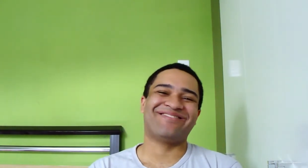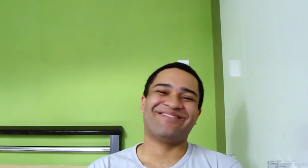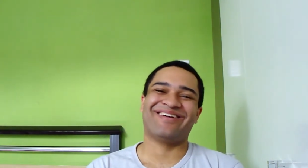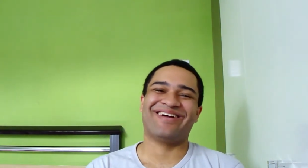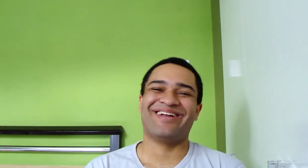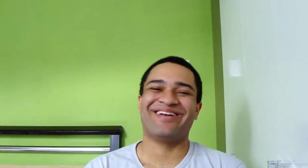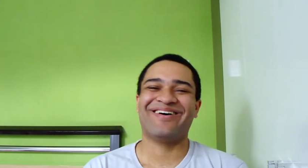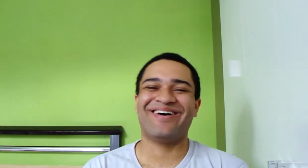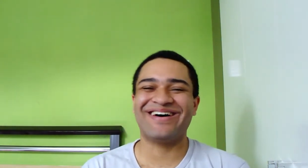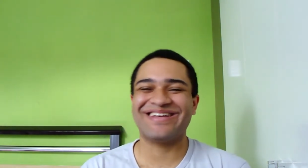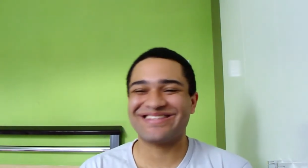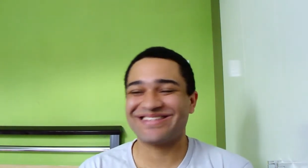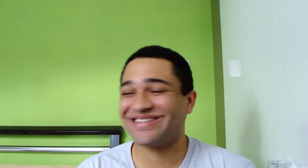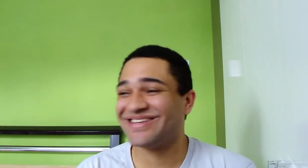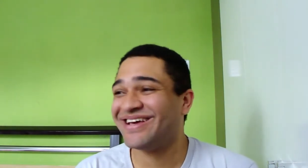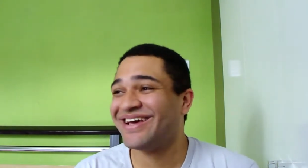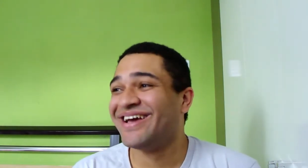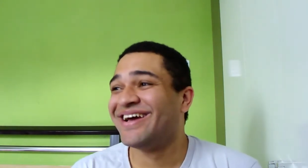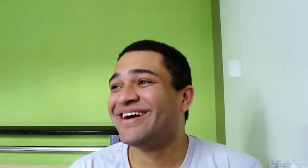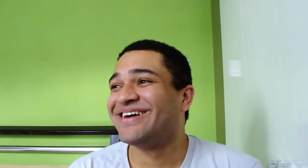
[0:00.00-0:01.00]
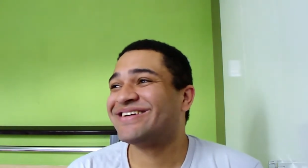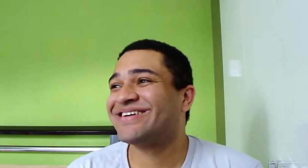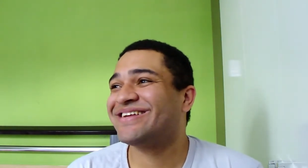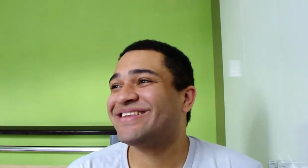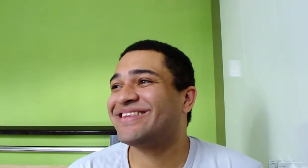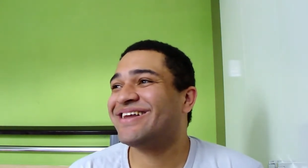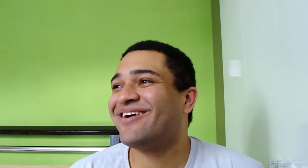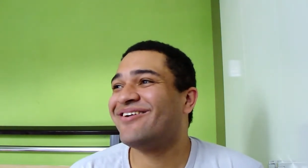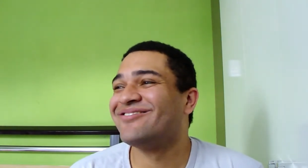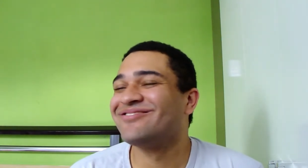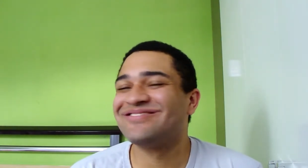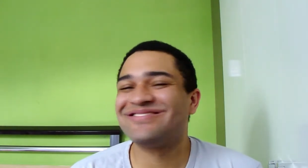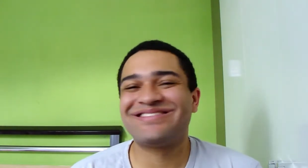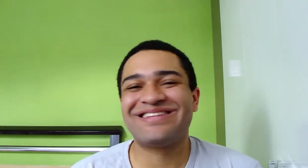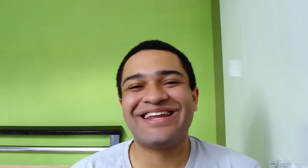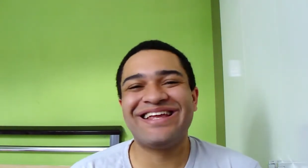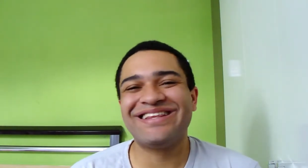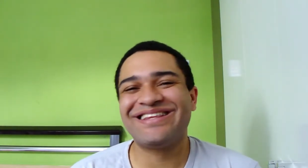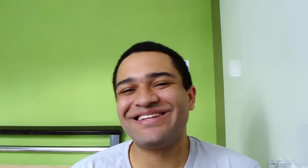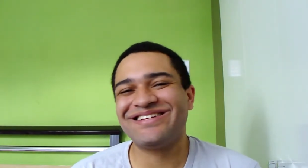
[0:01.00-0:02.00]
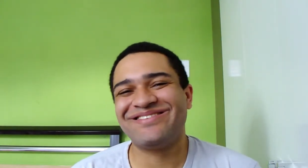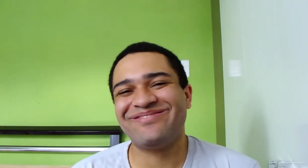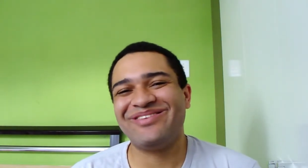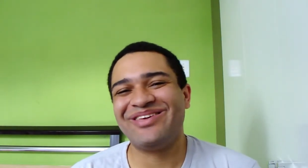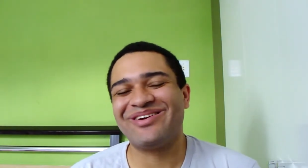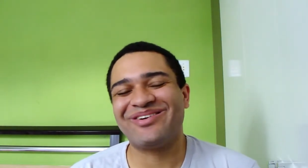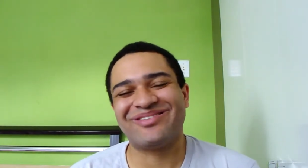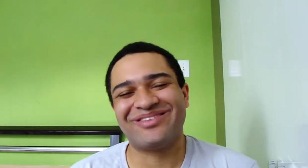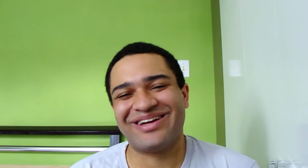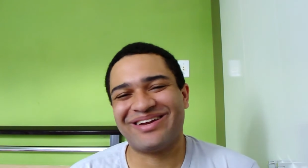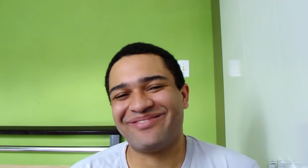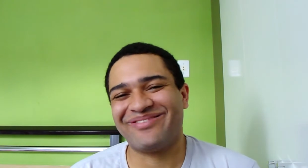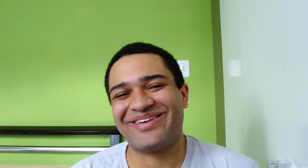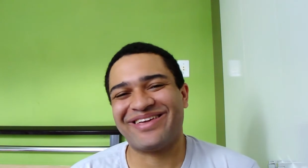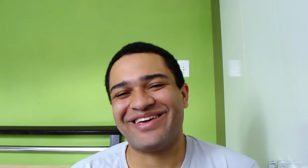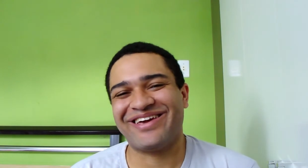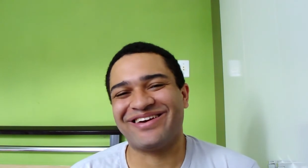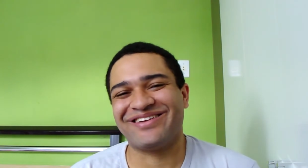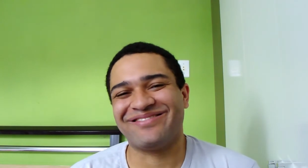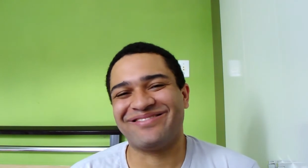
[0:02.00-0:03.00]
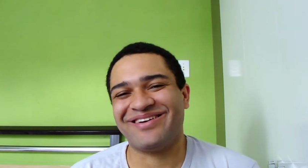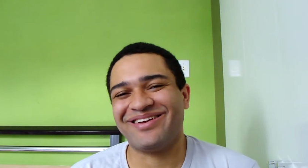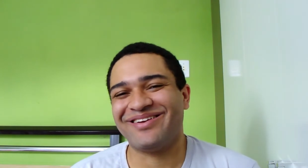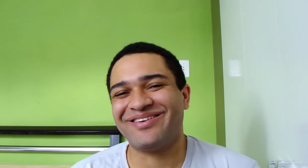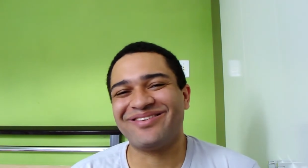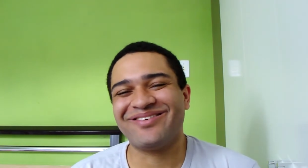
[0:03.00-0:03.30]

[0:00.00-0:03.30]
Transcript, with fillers: velho. Nossa, acho que ele dá uns 30 de mim quando eu era pequeno, velho.